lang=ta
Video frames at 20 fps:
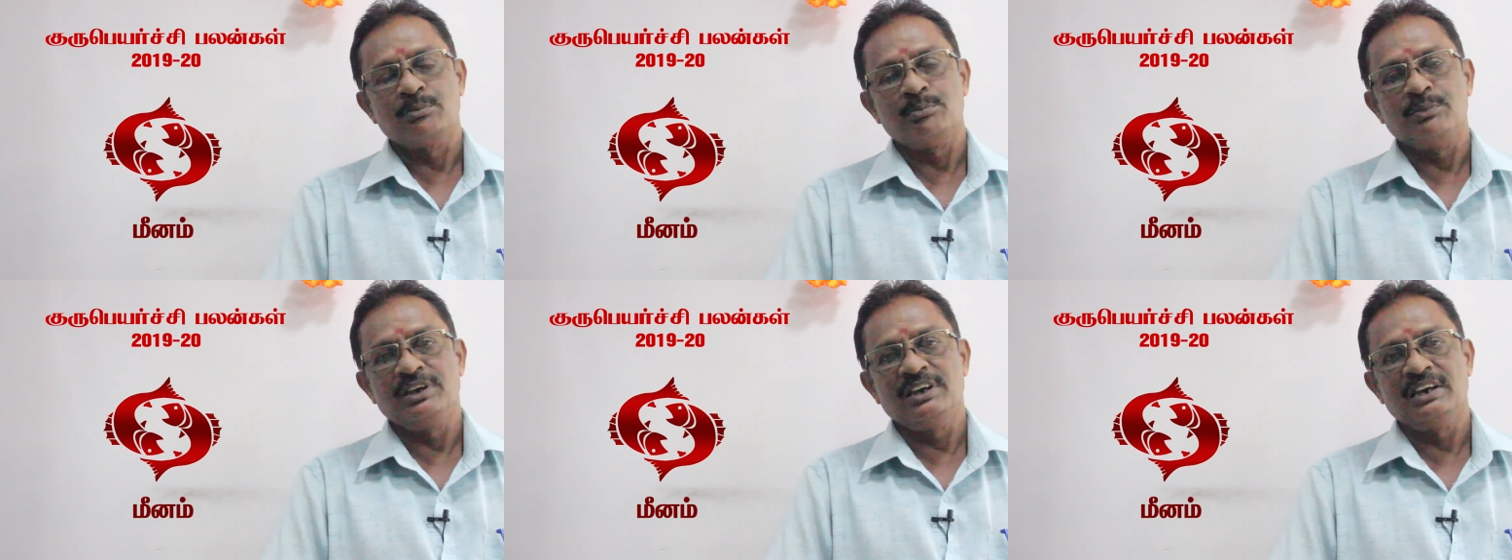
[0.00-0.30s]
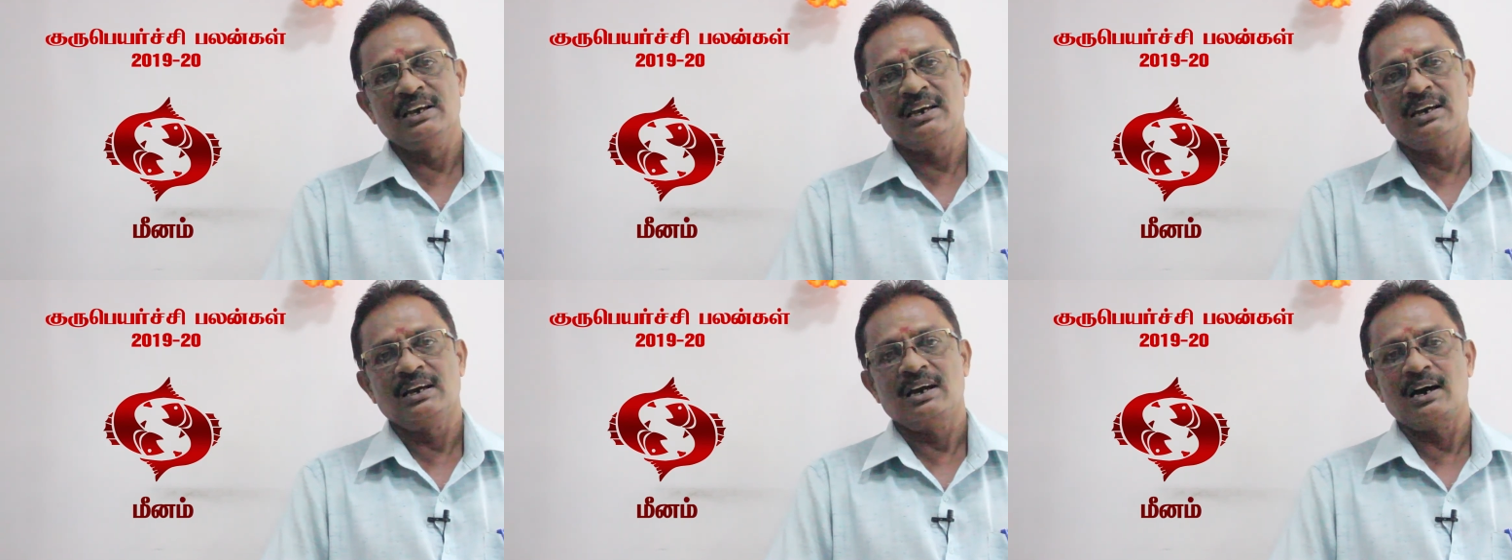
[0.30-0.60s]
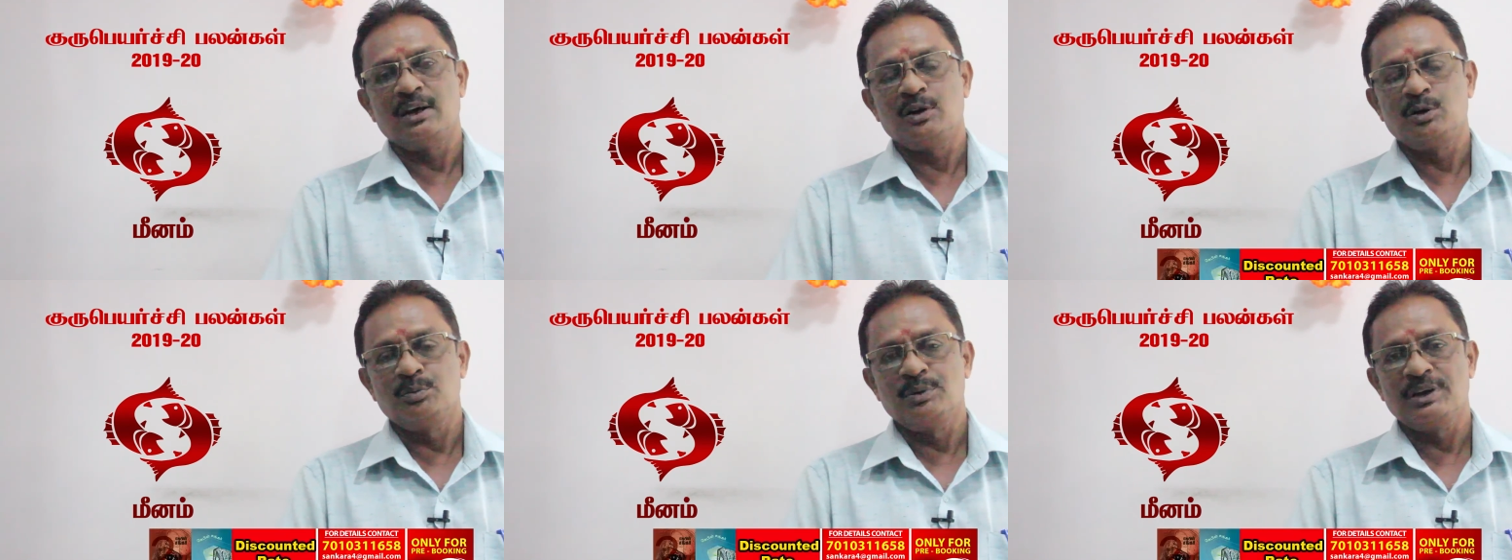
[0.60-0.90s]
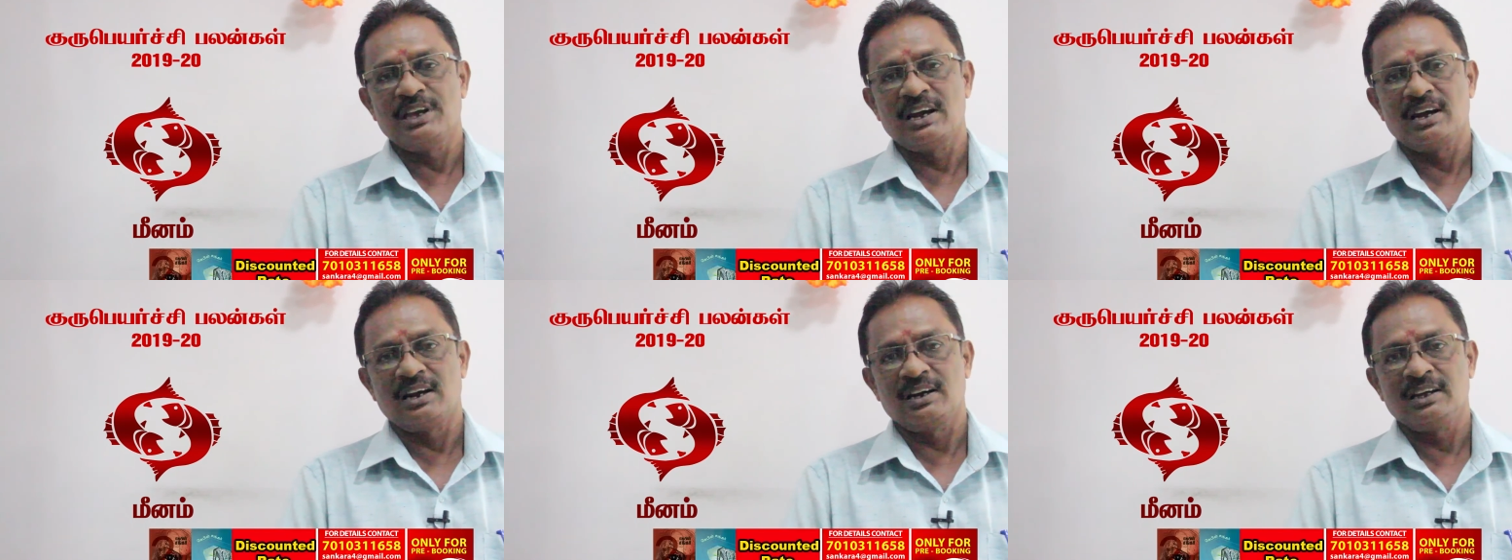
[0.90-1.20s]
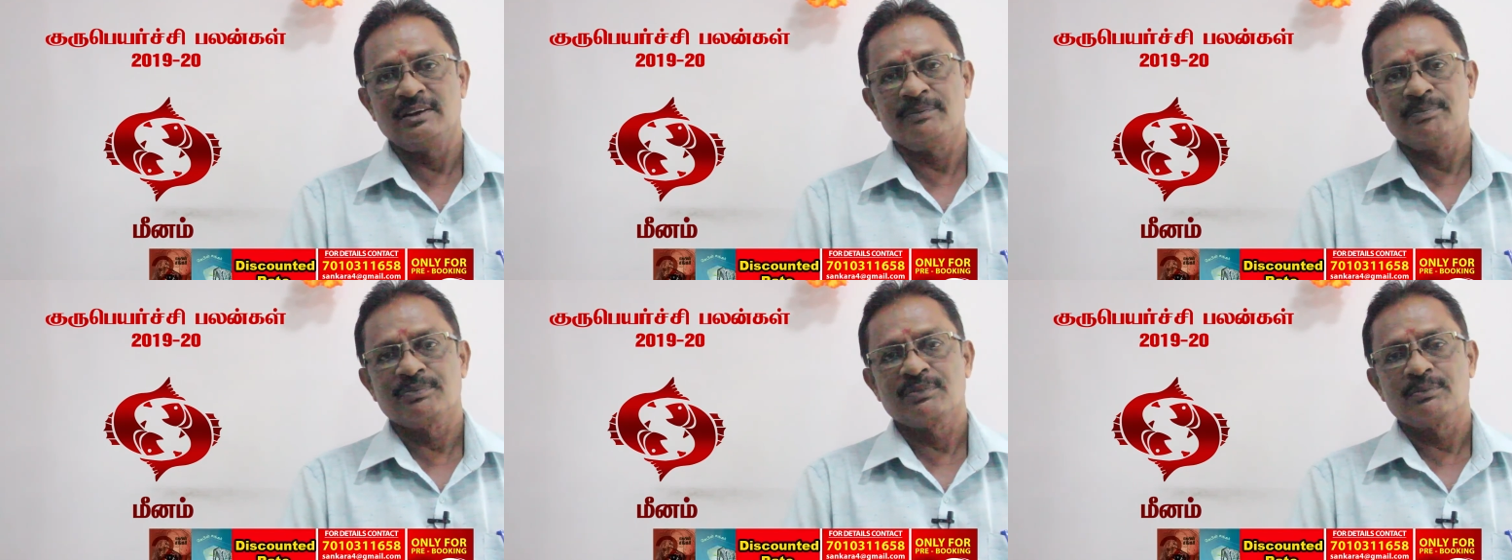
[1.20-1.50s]
மிக
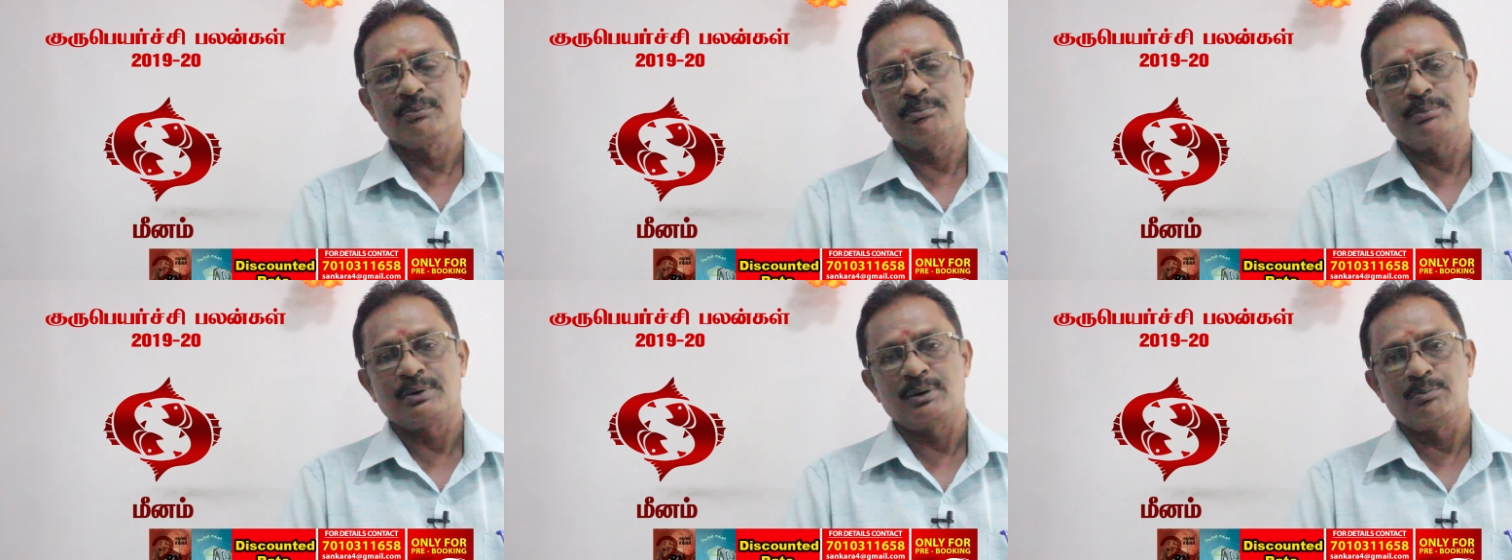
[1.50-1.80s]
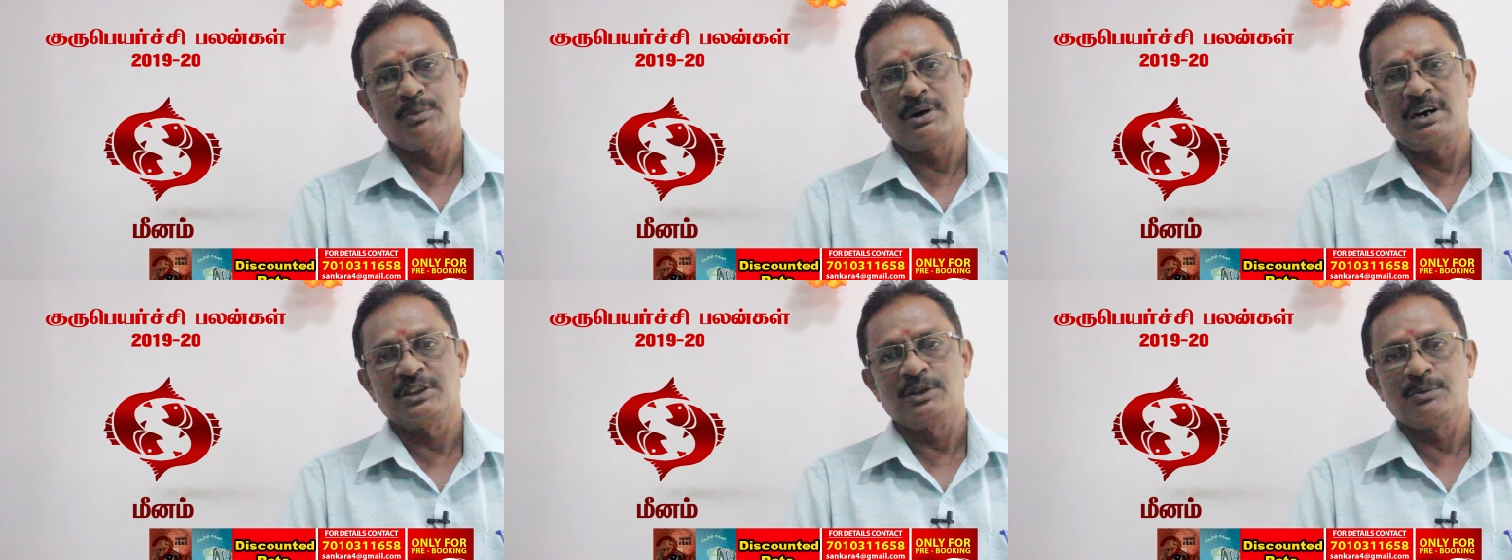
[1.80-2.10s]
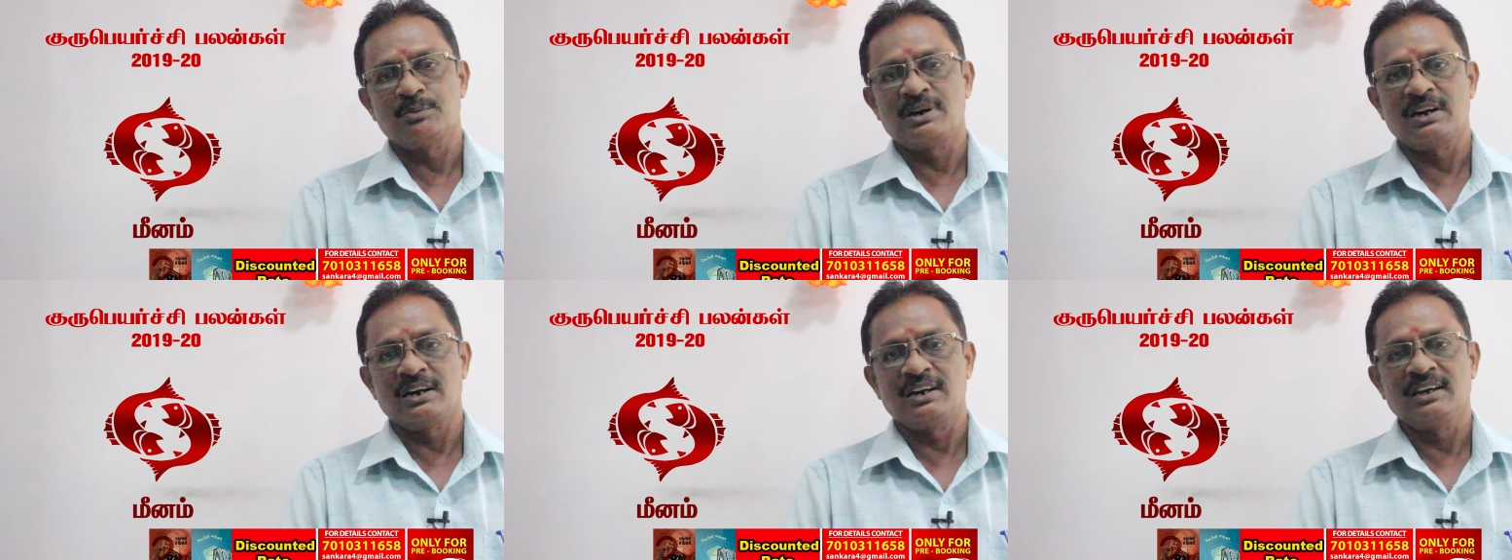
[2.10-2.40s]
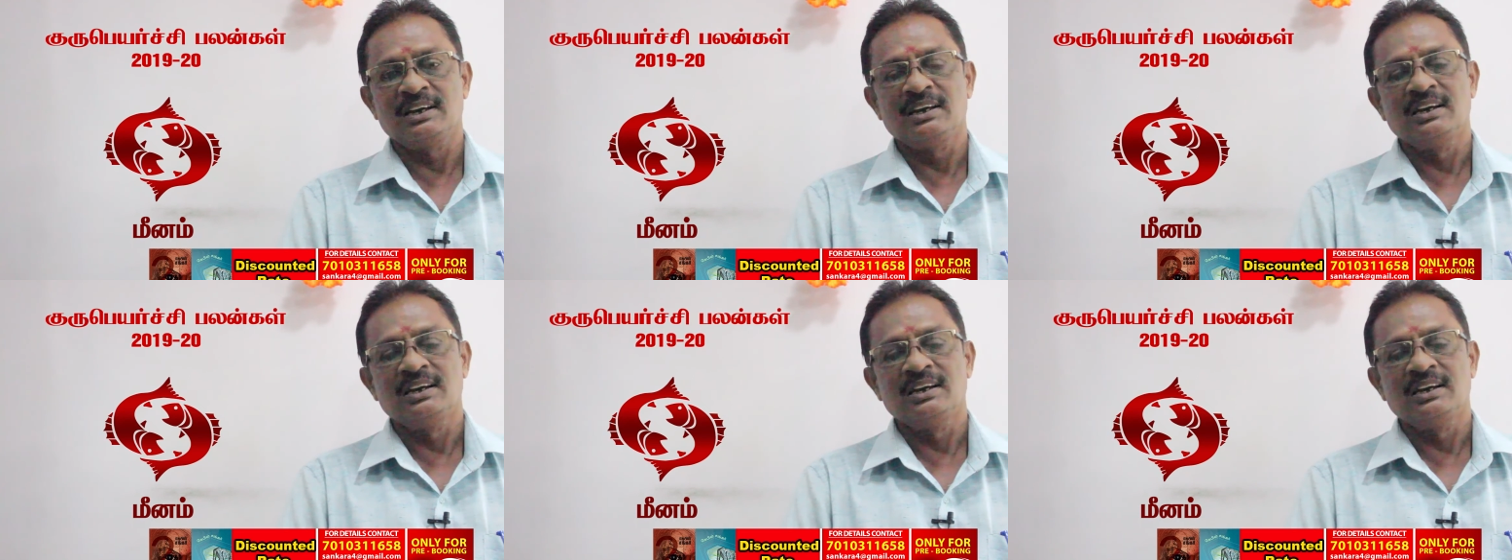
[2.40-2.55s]
அருமையான பிரமாதமான